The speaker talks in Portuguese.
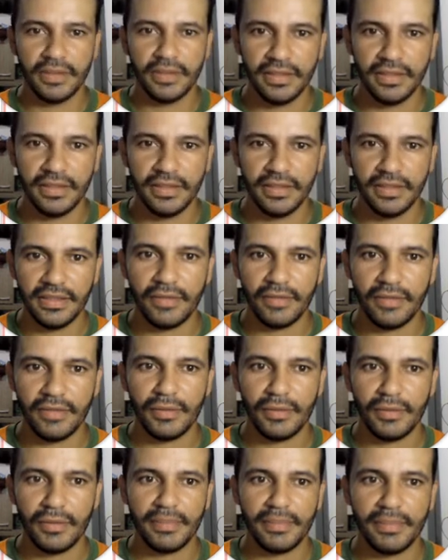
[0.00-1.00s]
né, quando
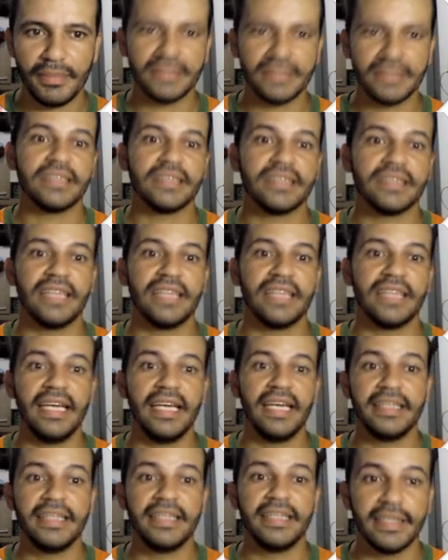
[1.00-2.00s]
apresenta essa
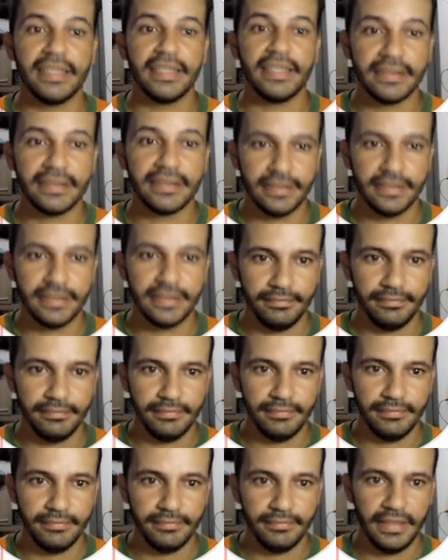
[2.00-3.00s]
reentrância, né,